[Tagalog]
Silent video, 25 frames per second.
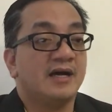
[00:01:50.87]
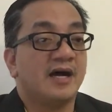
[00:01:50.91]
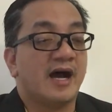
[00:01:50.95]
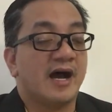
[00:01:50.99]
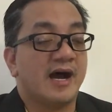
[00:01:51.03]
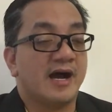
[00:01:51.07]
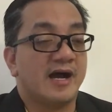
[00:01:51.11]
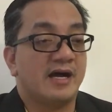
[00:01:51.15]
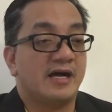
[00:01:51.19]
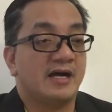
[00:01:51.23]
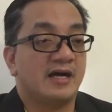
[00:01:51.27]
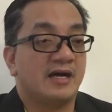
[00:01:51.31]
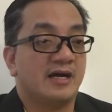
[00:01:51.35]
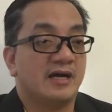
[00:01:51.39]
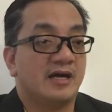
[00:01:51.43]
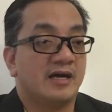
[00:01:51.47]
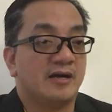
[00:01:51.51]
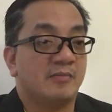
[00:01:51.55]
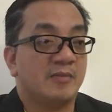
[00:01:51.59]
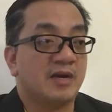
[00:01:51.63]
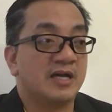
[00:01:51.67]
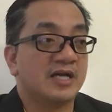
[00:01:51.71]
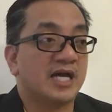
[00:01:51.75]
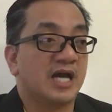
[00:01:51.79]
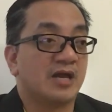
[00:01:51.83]
uh,
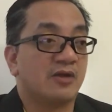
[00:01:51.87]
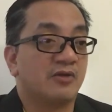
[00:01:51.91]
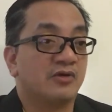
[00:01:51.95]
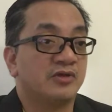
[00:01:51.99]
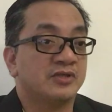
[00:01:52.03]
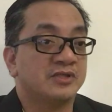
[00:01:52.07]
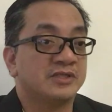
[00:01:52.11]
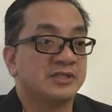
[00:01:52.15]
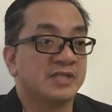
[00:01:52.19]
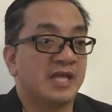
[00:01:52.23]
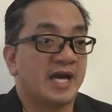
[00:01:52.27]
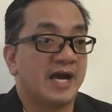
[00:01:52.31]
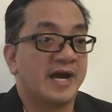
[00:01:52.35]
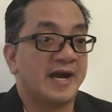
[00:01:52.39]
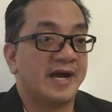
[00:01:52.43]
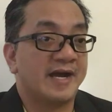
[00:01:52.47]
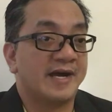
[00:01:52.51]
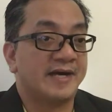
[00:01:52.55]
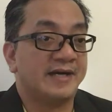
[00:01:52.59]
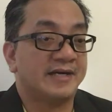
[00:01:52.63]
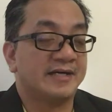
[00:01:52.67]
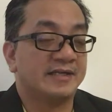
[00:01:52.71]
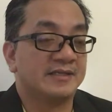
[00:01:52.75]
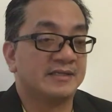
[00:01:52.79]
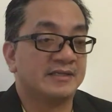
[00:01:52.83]
magkaroon
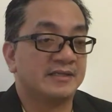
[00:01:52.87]
ng